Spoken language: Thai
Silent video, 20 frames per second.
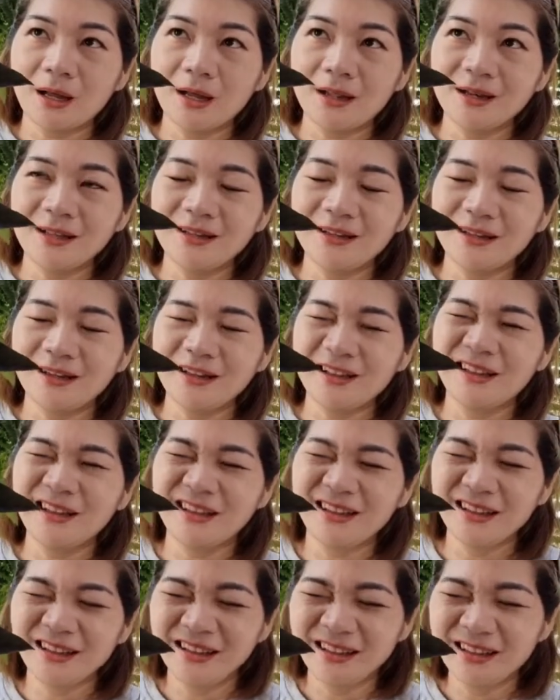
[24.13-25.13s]
อะไรนะ
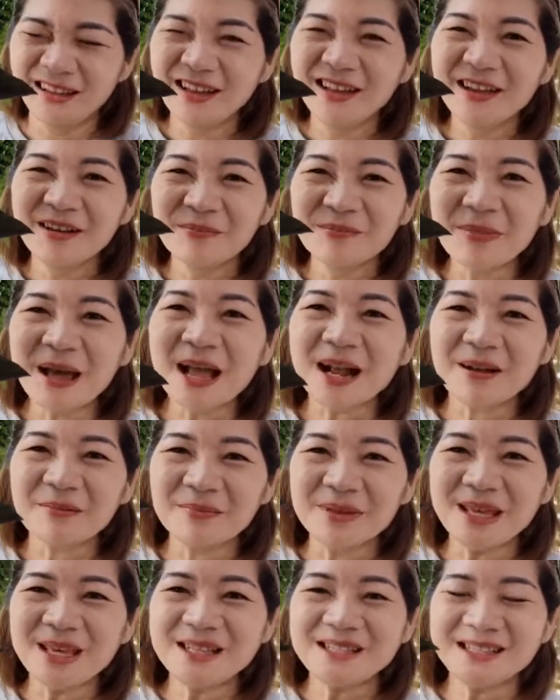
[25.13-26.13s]
แบ็ก
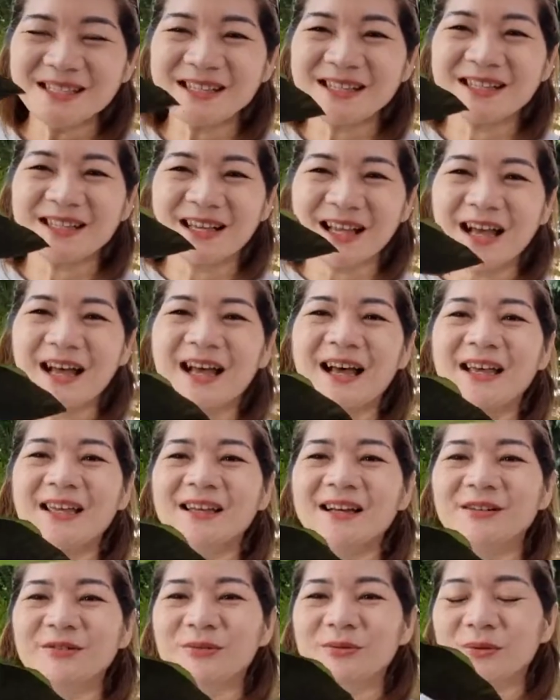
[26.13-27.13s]
เมจิกกาย
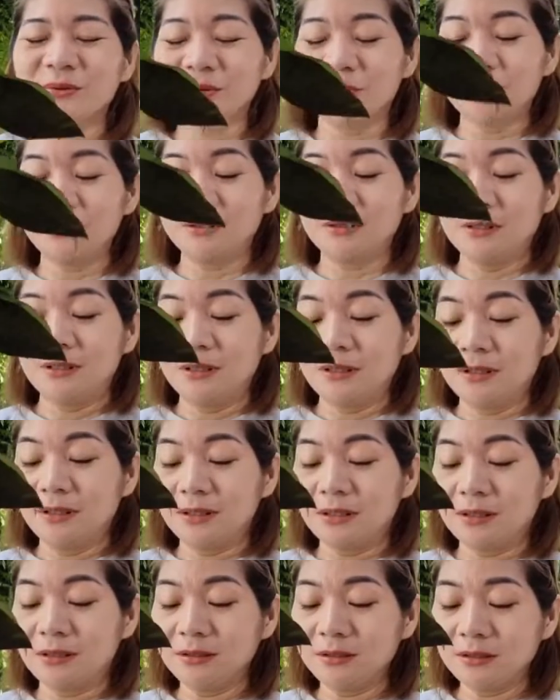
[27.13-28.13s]
ค่ะทุกคน
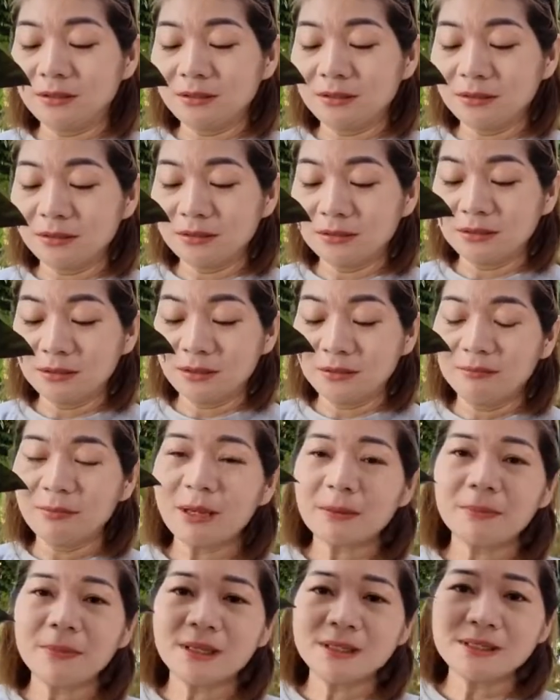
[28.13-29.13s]
คือแบ
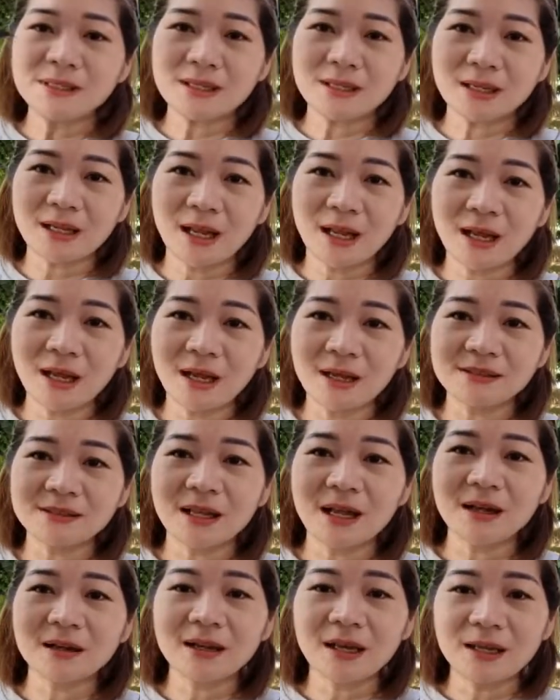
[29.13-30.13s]
ล็กเมจิกกาย
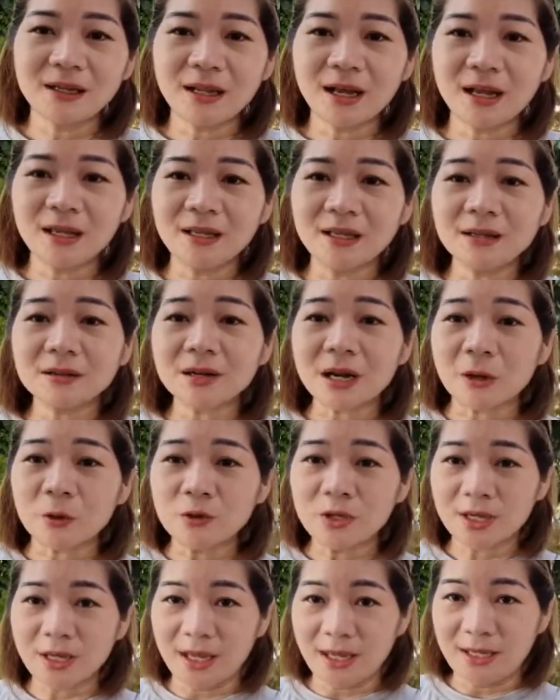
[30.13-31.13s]
สร้างรายได้ให้เรา
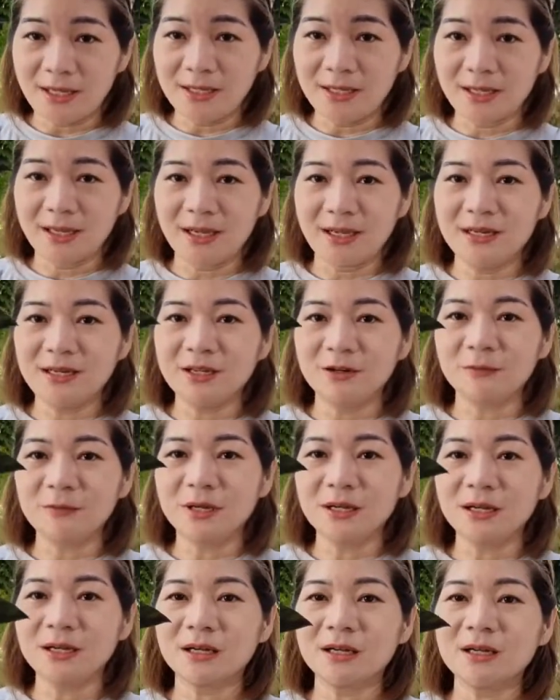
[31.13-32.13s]
ยังไงนะคะ เดี๋ยว
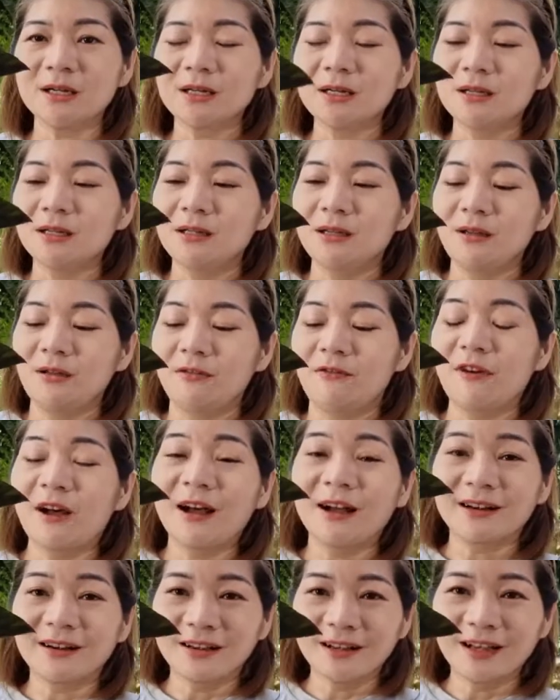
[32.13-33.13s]
มา
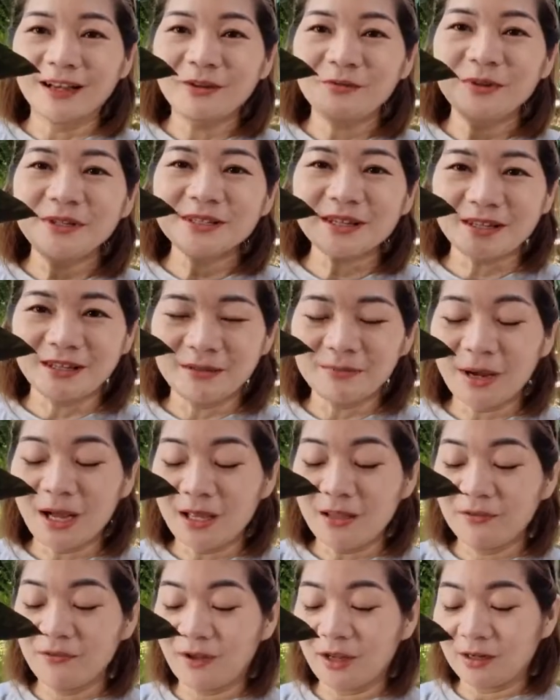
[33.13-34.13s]
ฟังนะคะวิจะอธิบา
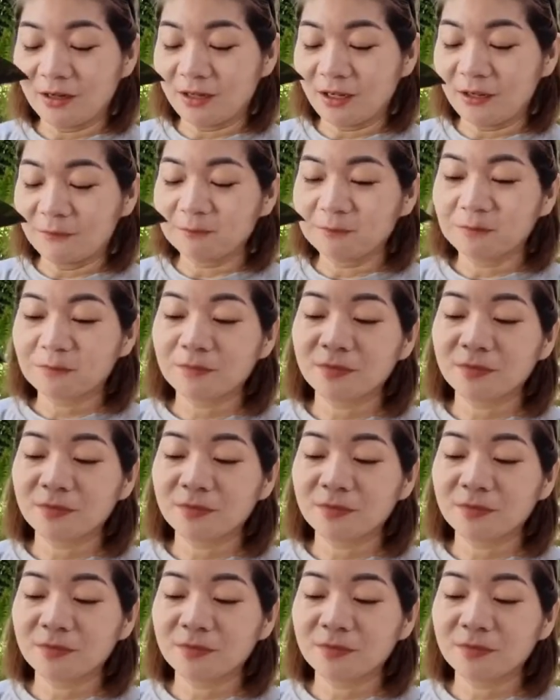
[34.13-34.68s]
ยให้ฟังนะคะ